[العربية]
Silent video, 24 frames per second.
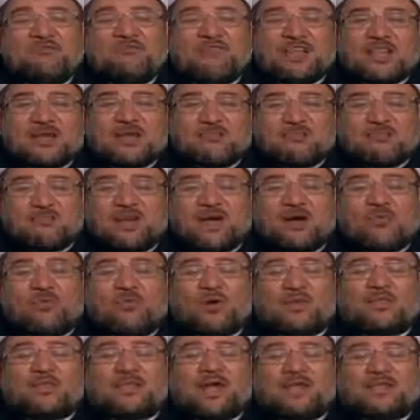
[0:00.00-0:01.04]
فلما
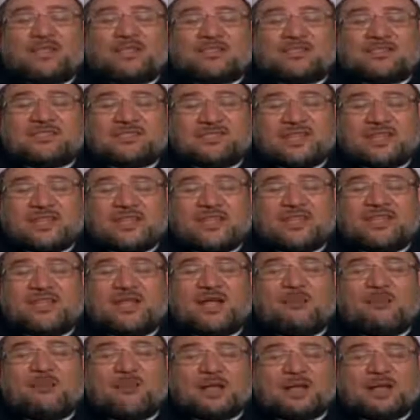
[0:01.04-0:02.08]
وضعت
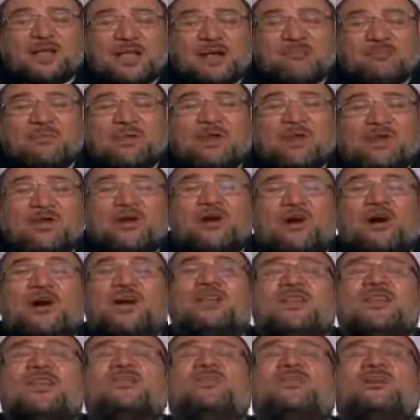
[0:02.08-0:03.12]
السيدة مريم
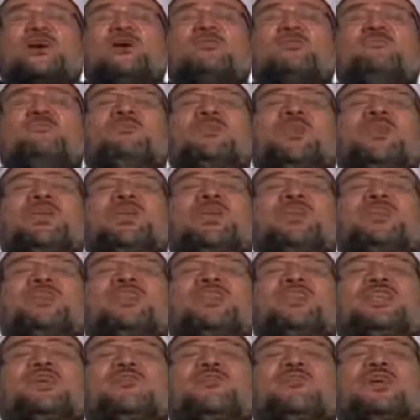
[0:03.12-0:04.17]
قالت رب
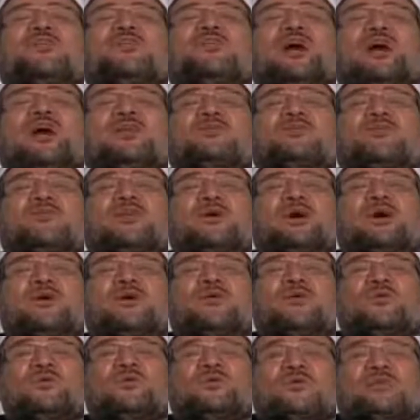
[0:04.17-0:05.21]
إني
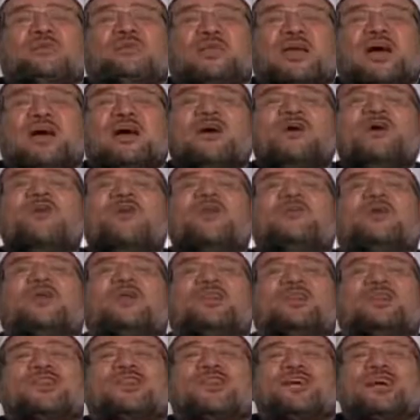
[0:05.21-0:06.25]
وضعتها أنثى
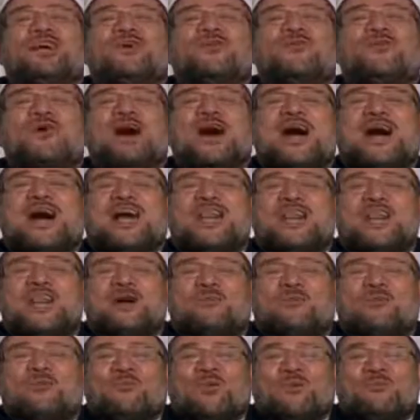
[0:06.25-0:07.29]
والله
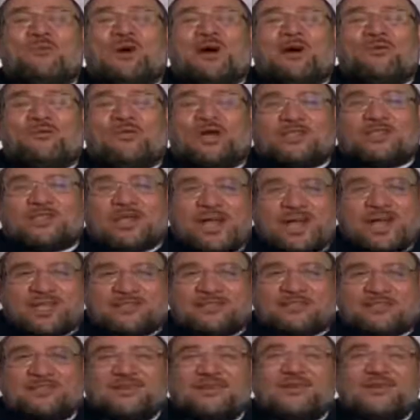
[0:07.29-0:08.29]
أعلم بما وضعت